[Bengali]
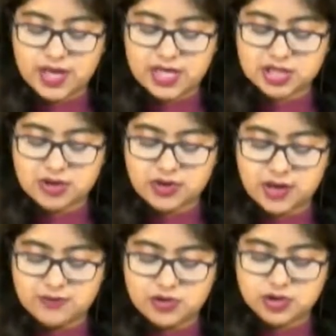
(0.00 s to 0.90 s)
গিয়েছিল
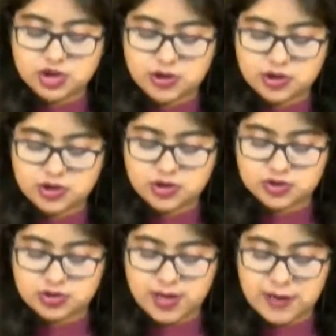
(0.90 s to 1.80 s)
কেন্দ্রীয় স্বরাষ্ট্র
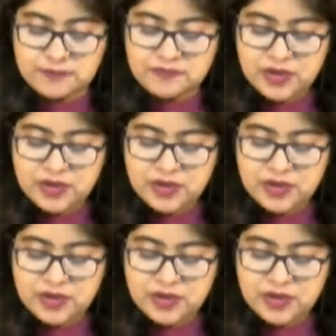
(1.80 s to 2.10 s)
সচিবের